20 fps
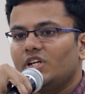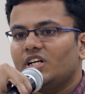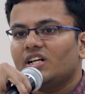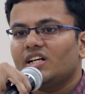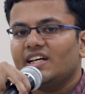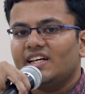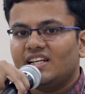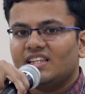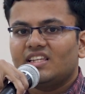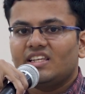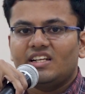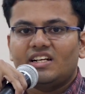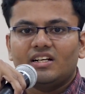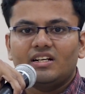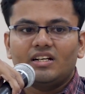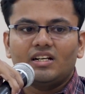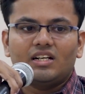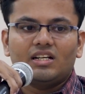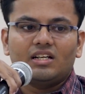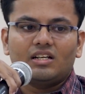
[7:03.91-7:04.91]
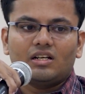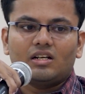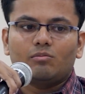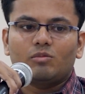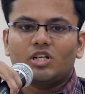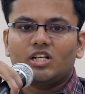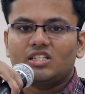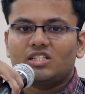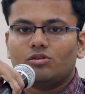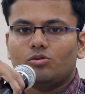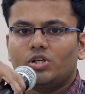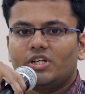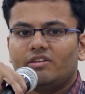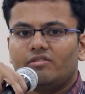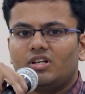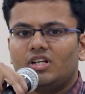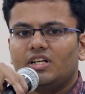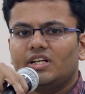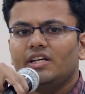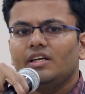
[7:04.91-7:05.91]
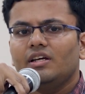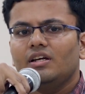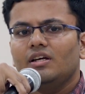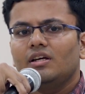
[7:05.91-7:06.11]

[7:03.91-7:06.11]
இரண்டாயிரத்தி இரண்டில் அம்மன் நெசவுடைய வருகை